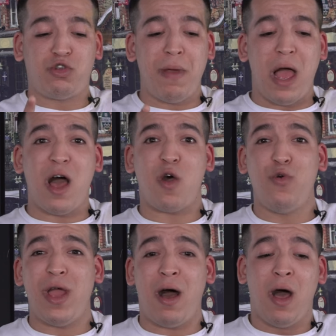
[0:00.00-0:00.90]
سماحه
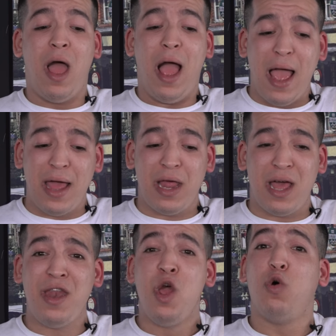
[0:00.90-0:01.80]
خويا
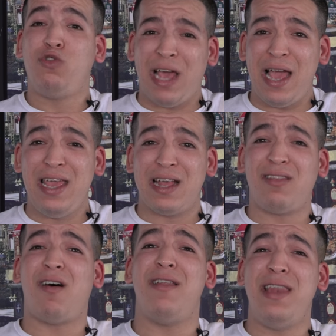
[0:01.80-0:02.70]
حنان
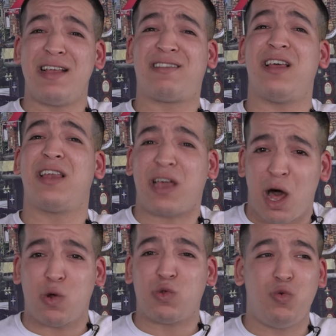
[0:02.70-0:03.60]
وتحياتنا الناس ال
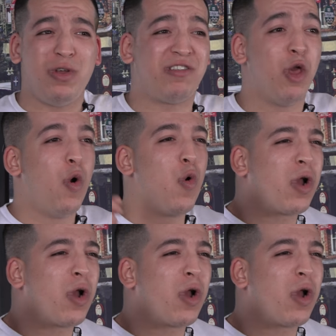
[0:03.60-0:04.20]
48 و